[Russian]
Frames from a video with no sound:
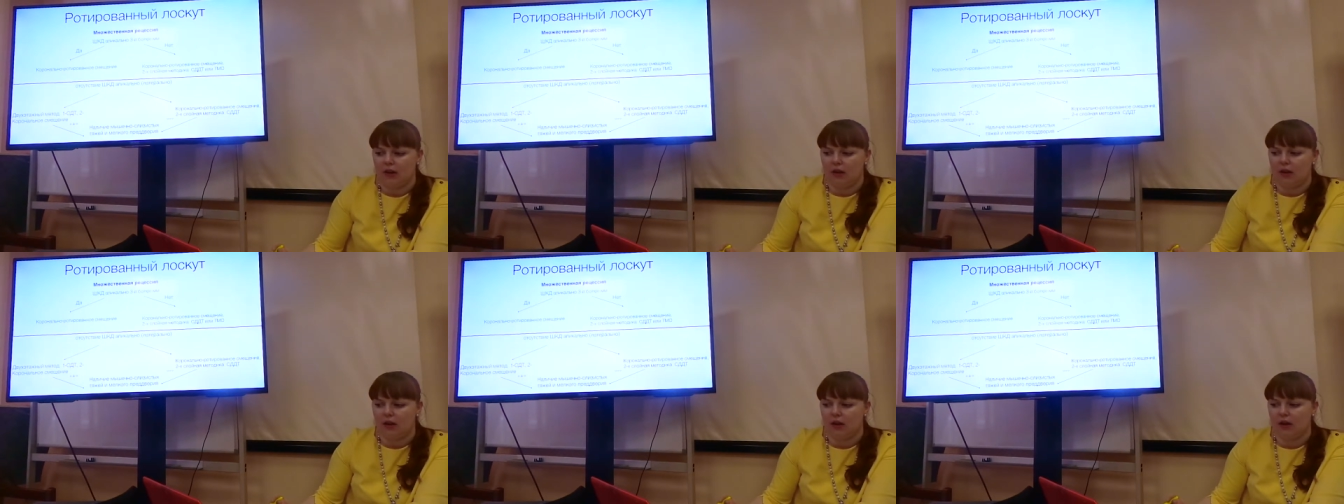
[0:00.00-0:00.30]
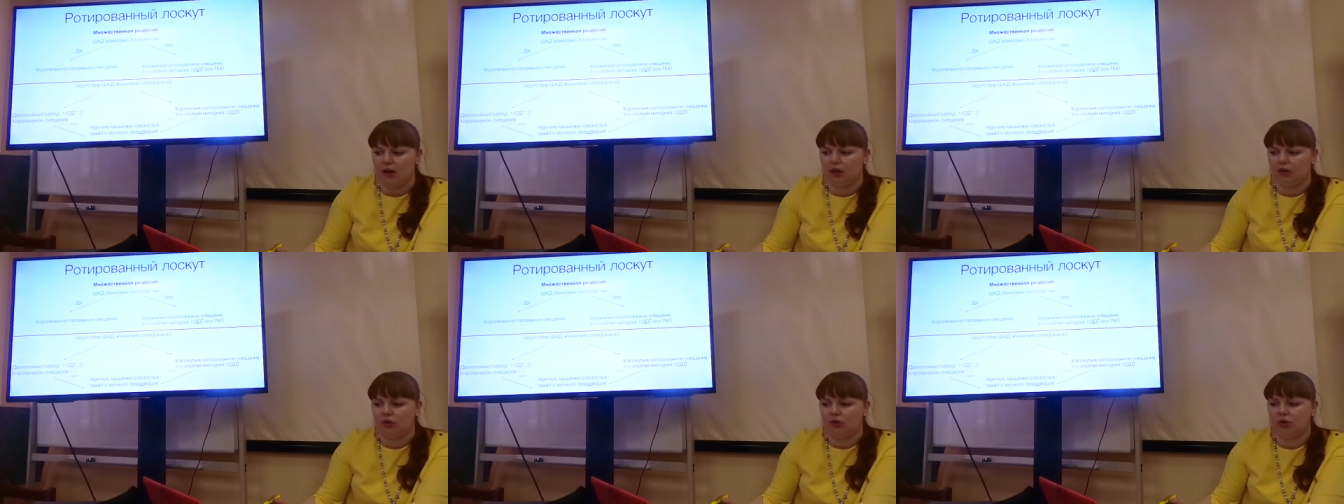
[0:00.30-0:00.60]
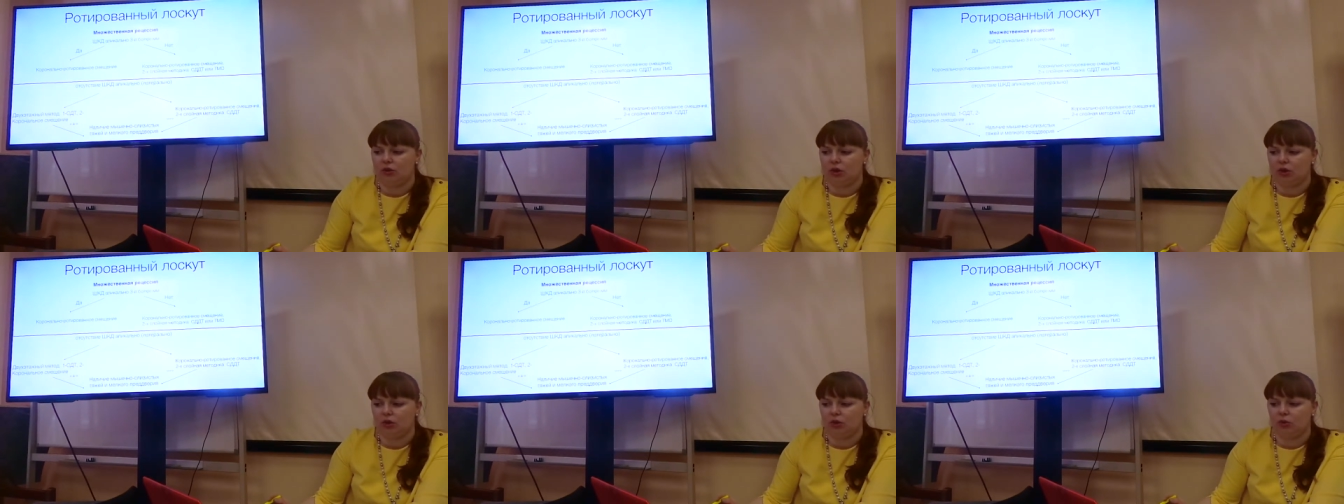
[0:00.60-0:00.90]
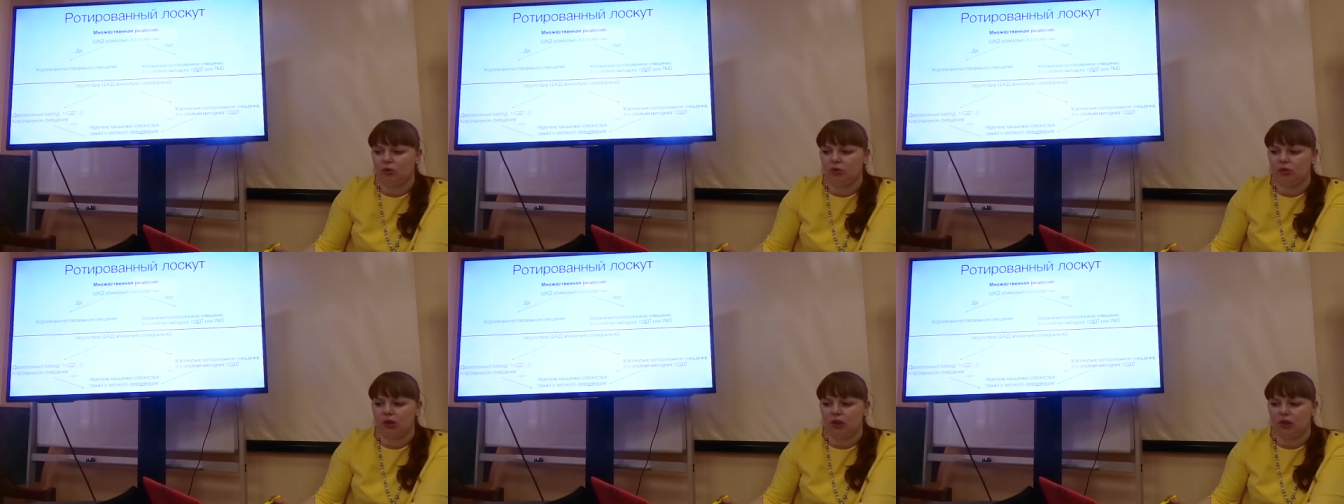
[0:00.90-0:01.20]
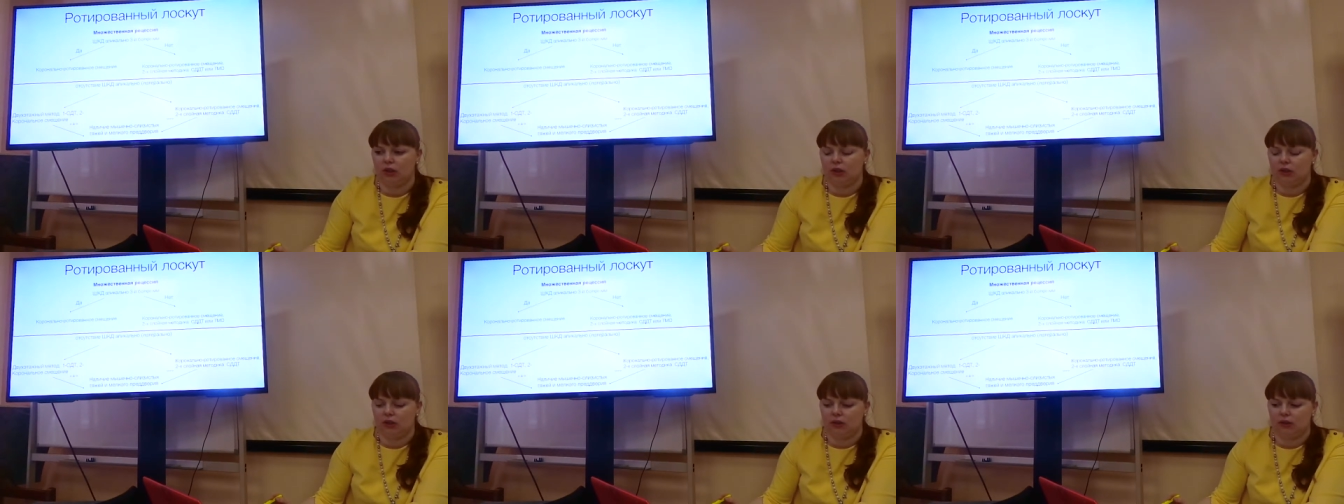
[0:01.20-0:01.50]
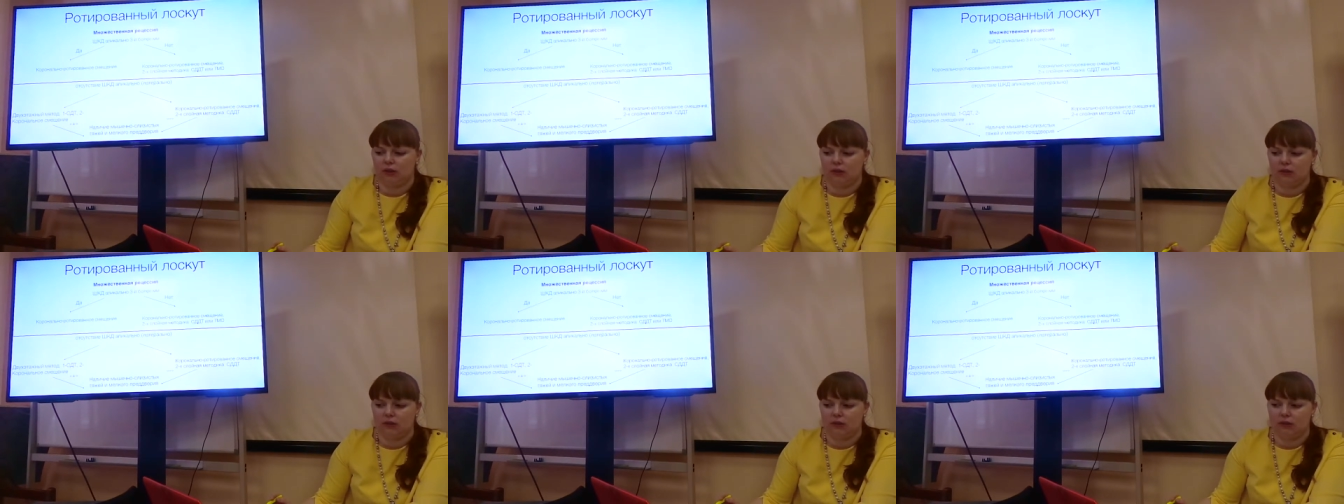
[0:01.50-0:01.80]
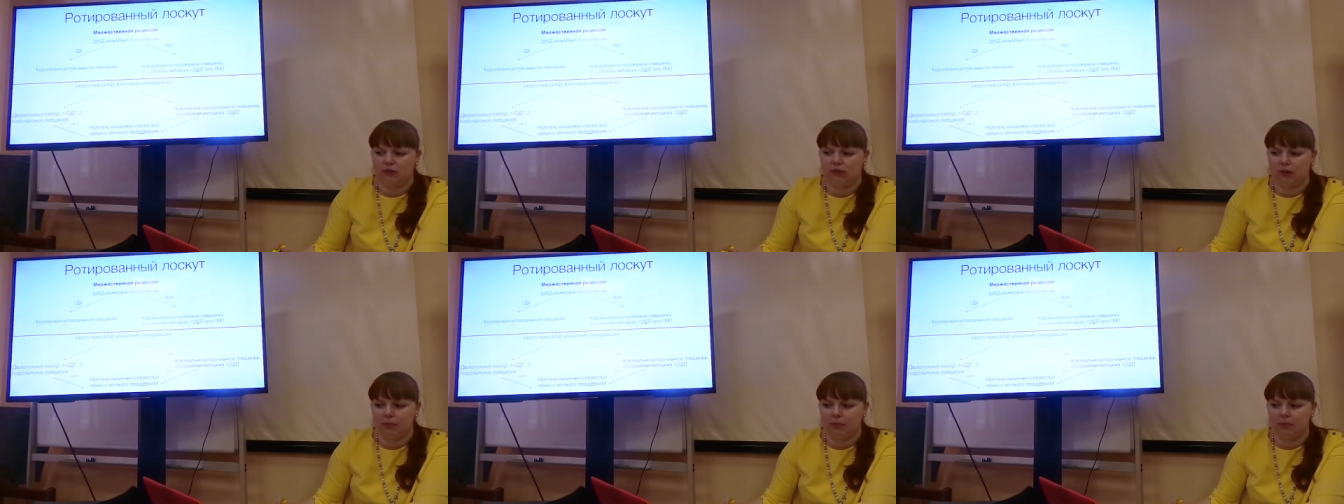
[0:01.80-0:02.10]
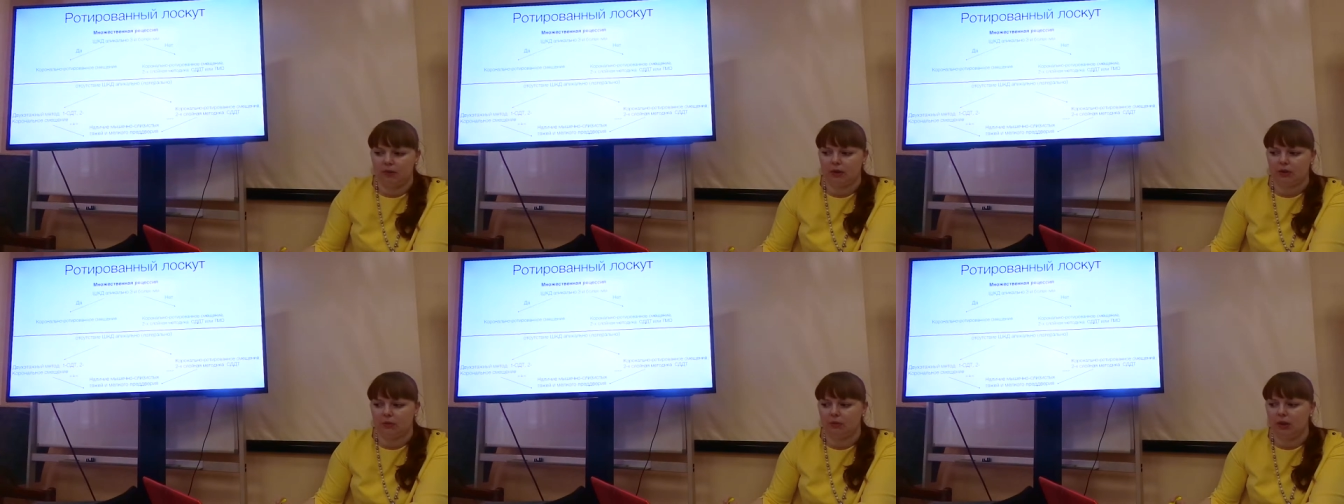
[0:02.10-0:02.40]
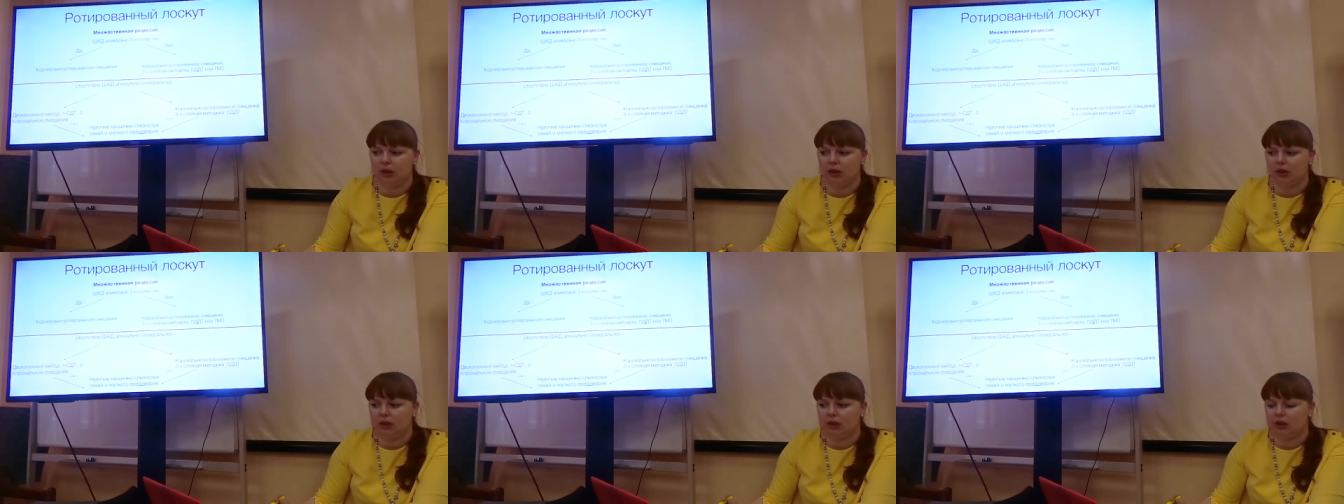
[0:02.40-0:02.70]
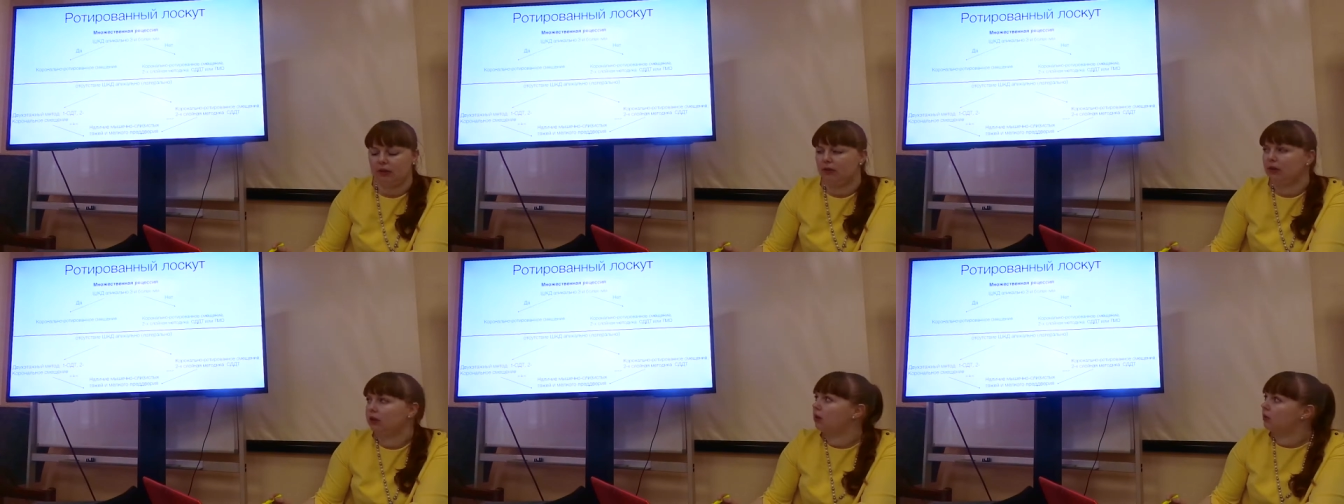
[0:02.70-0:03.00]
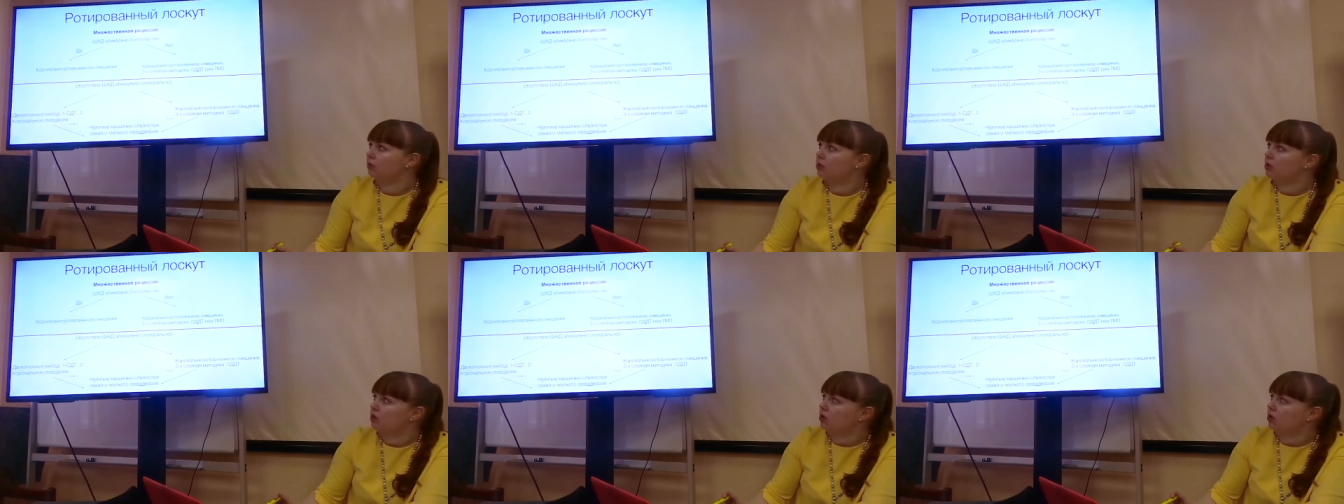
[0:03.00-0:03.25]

оно диктует э, выбор метода в этом